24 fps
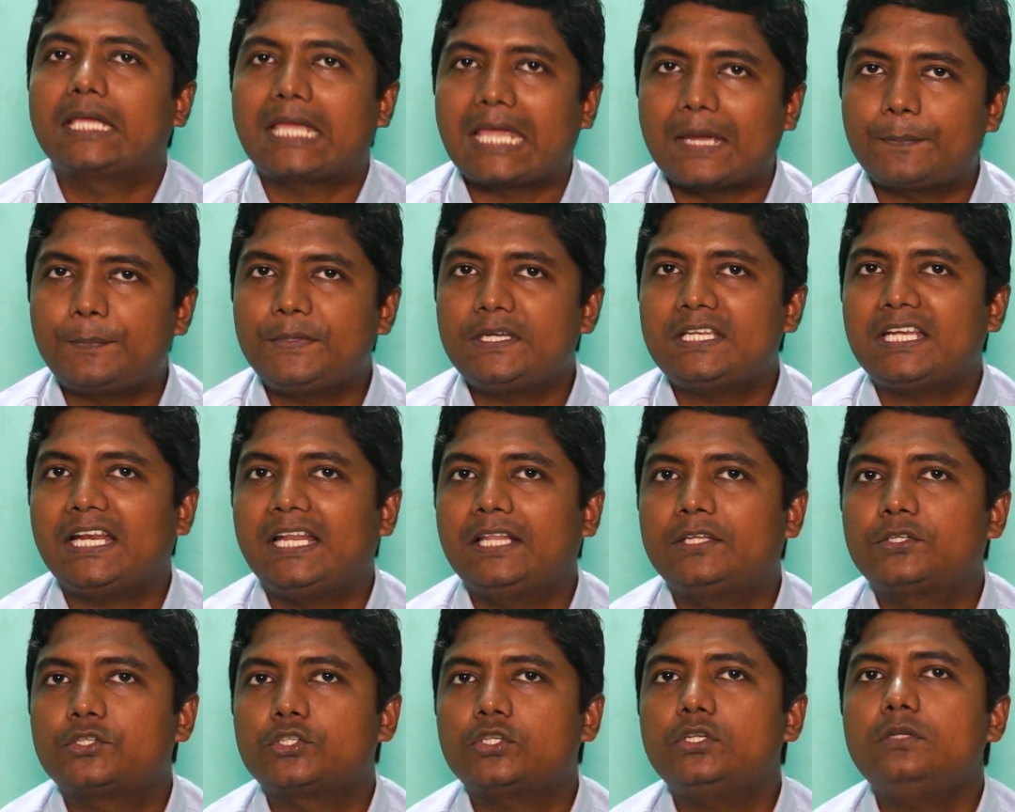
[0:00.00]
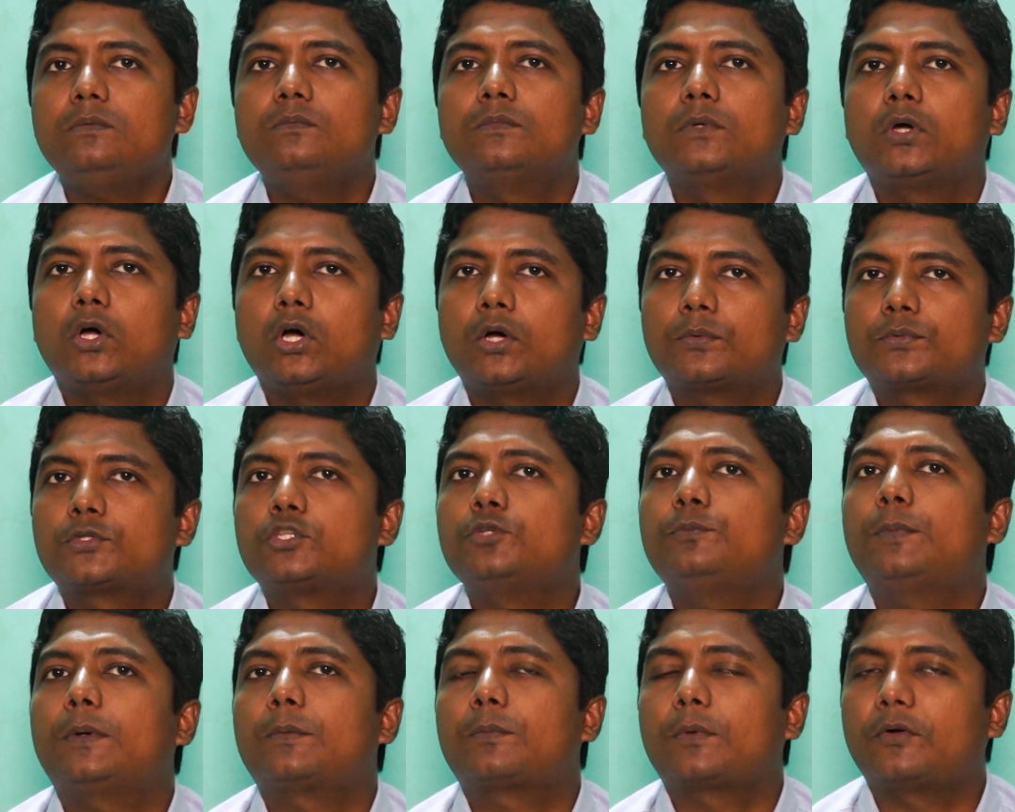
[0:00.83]
ক্যাপিটালাইজেশন অফ
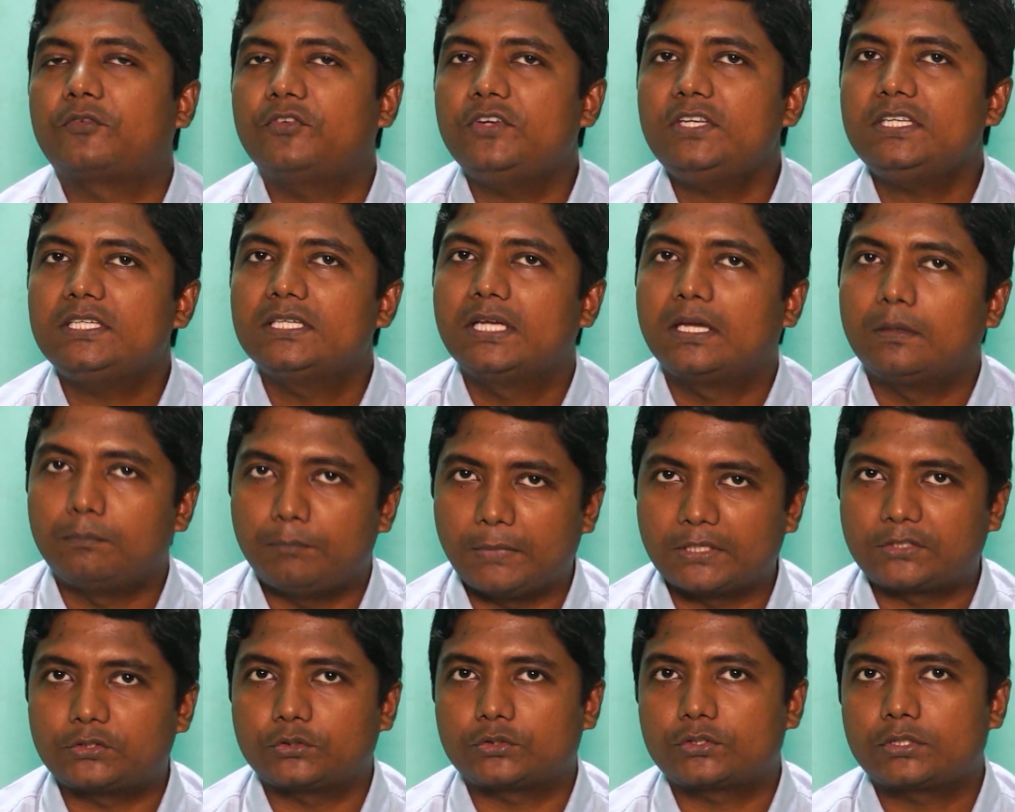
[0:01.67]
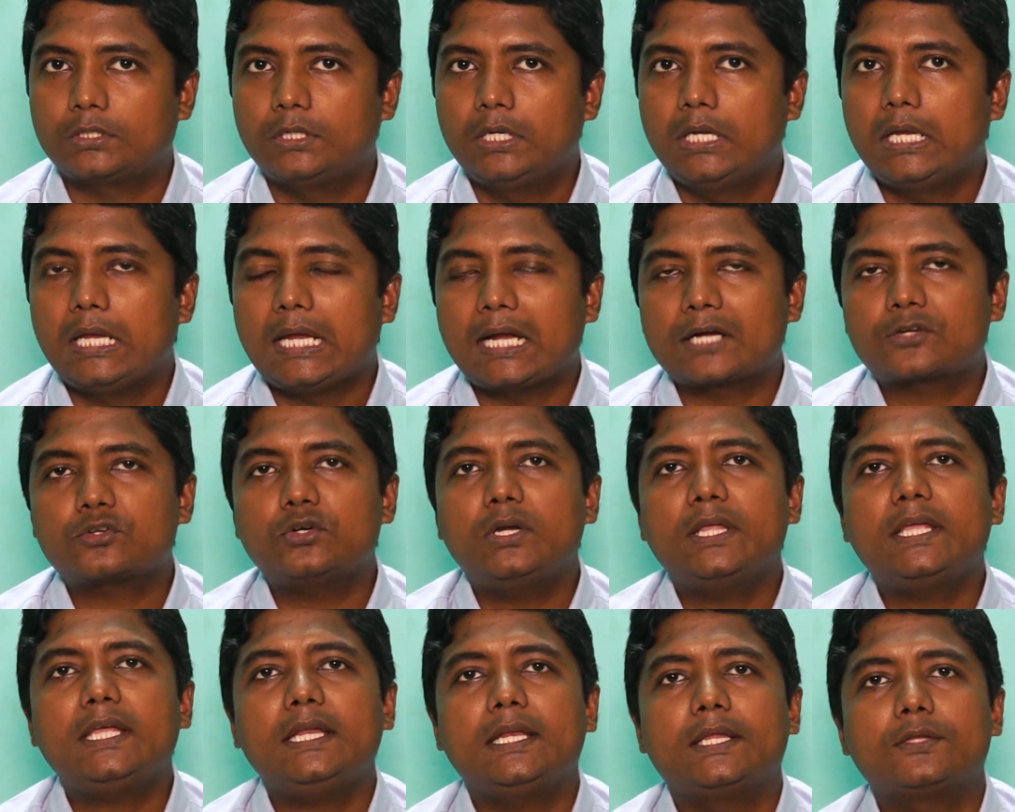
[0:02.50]
সুপার প্রফিট মেথড
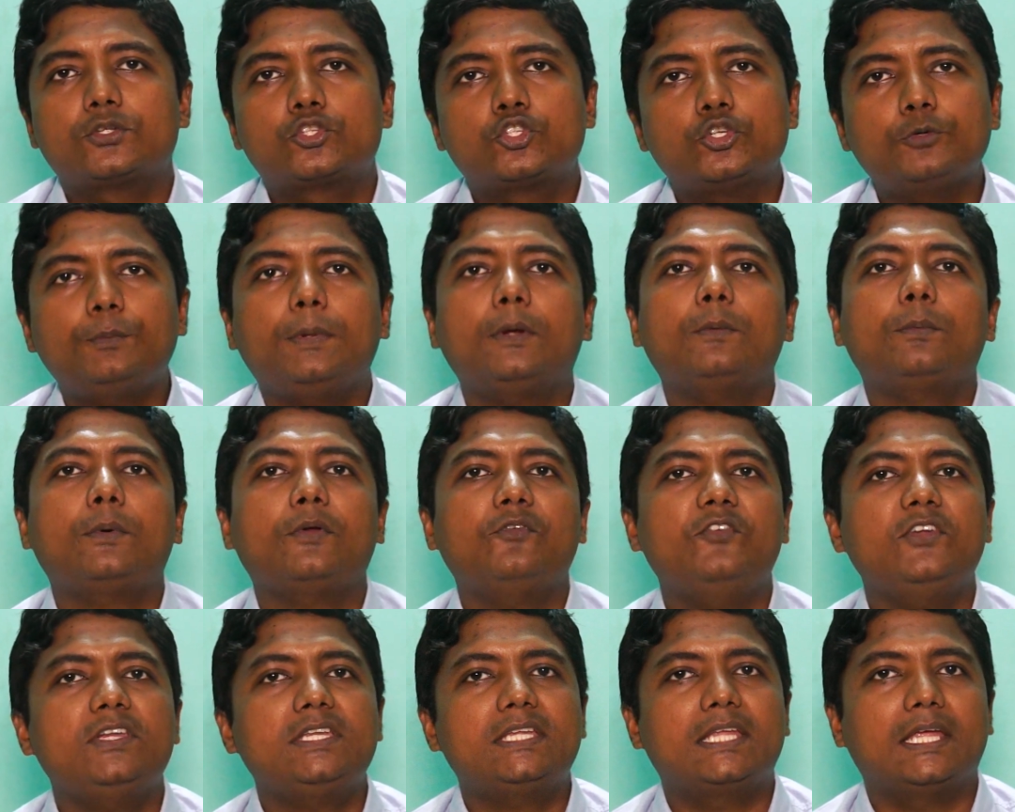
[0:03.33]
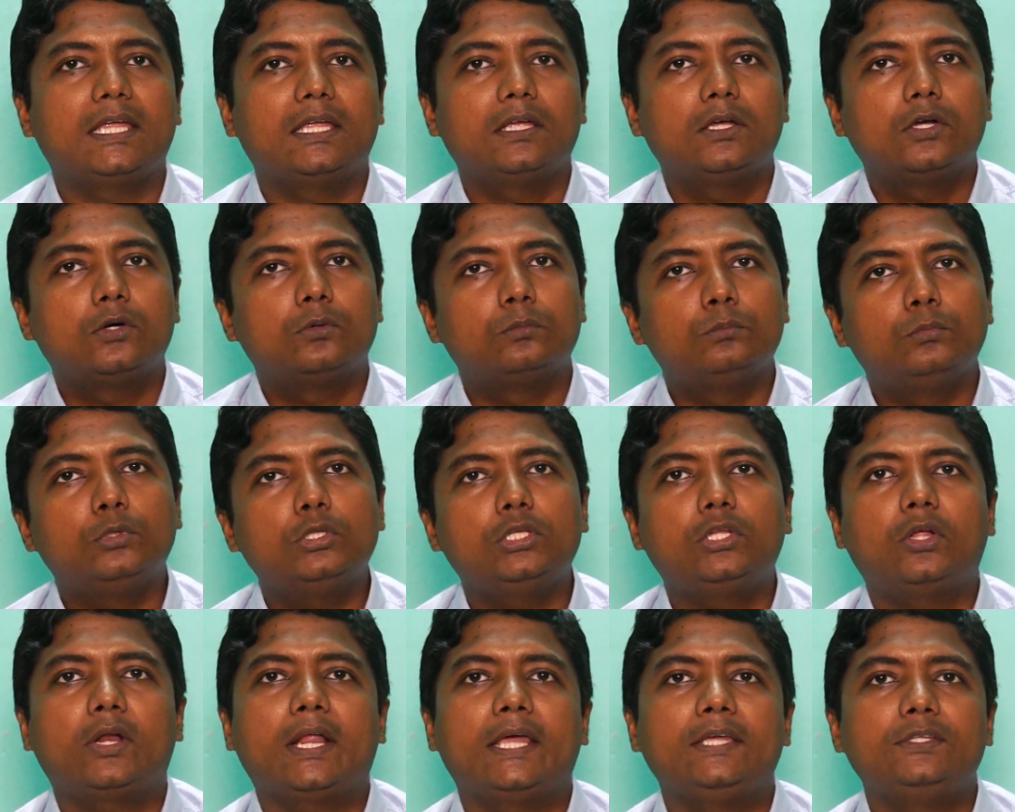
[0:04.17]
আসলে এখানে সুপার প্রফিটকে
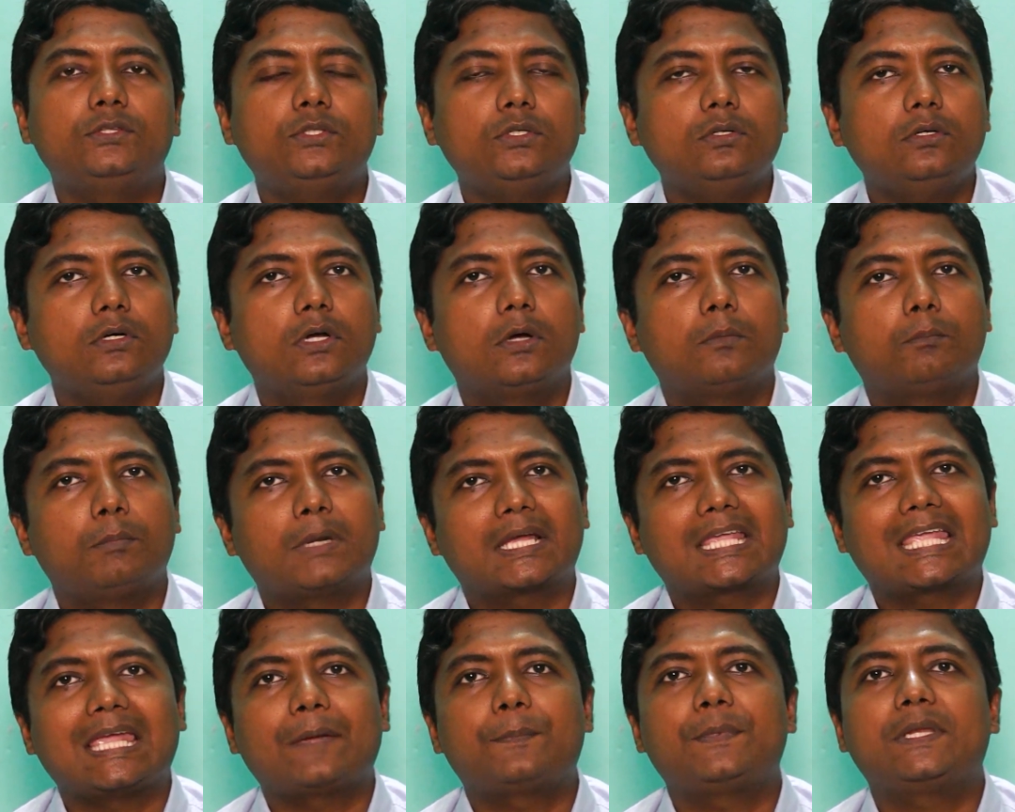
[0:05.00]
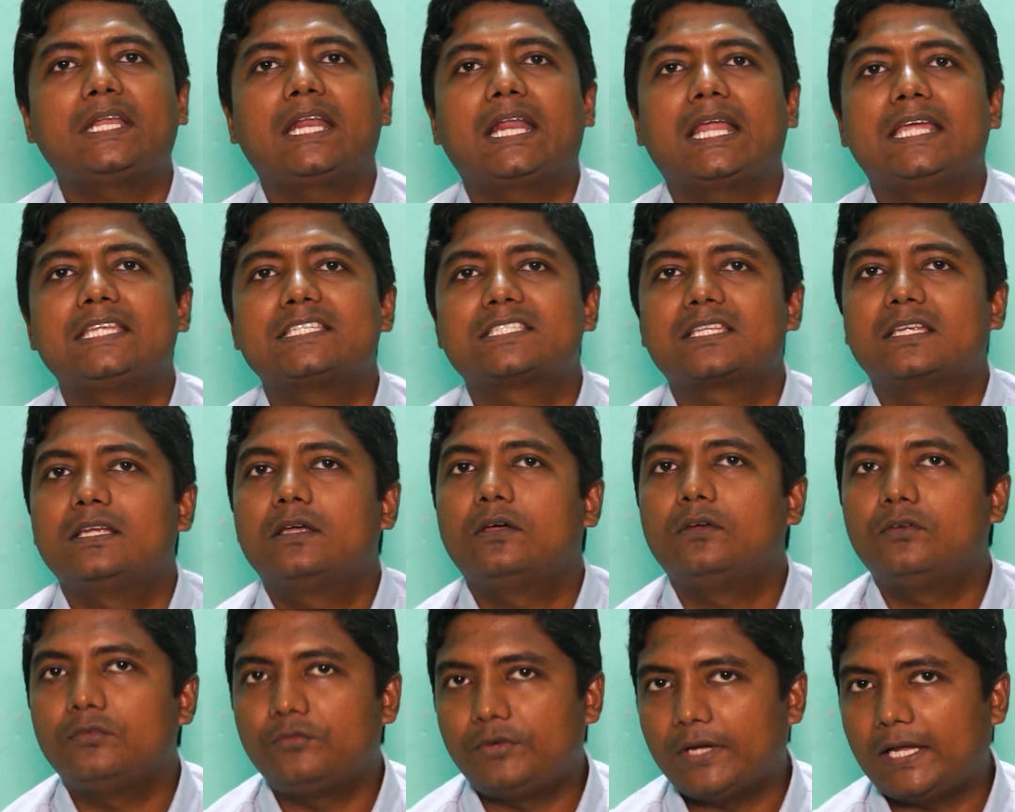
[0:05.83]
মূলধনায়িত বা ক্যাপিটালাইজ
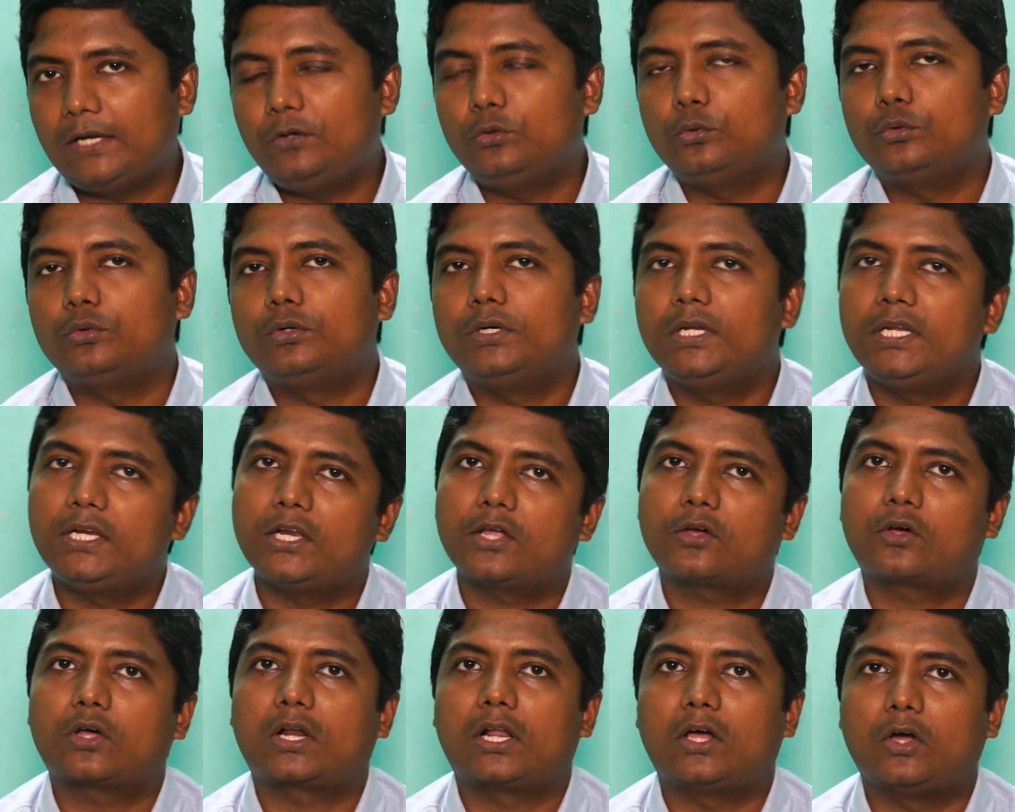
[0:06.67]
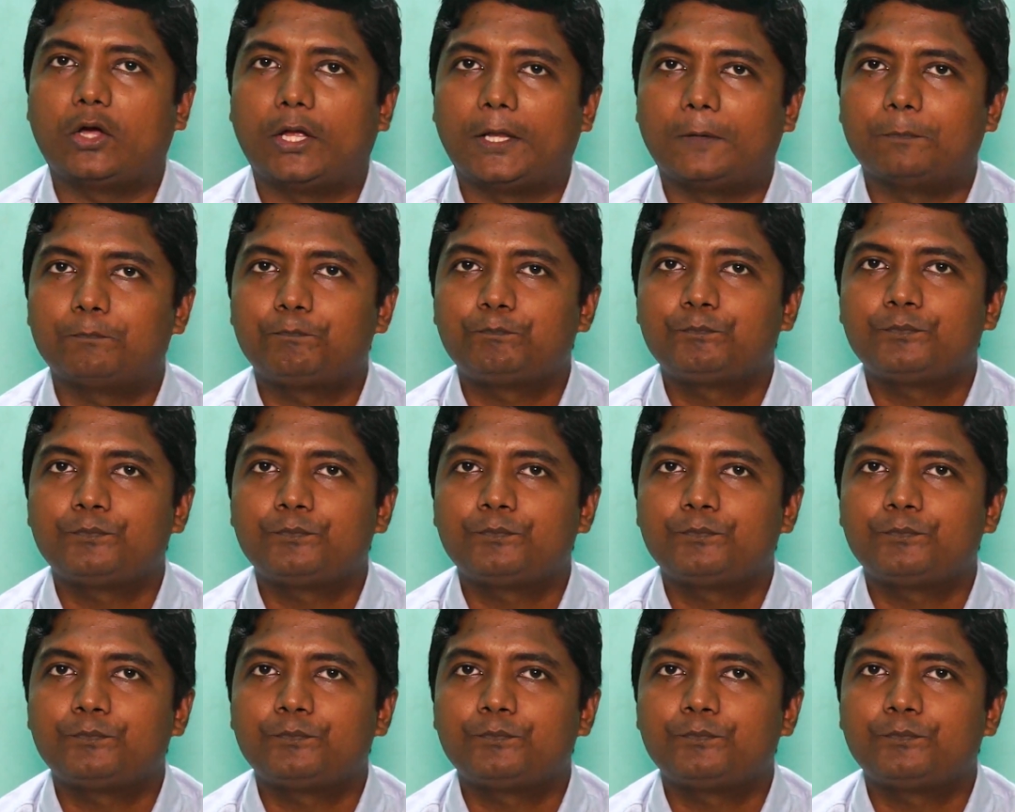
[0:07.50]
ভ্যালু নির্ণয় করা হয়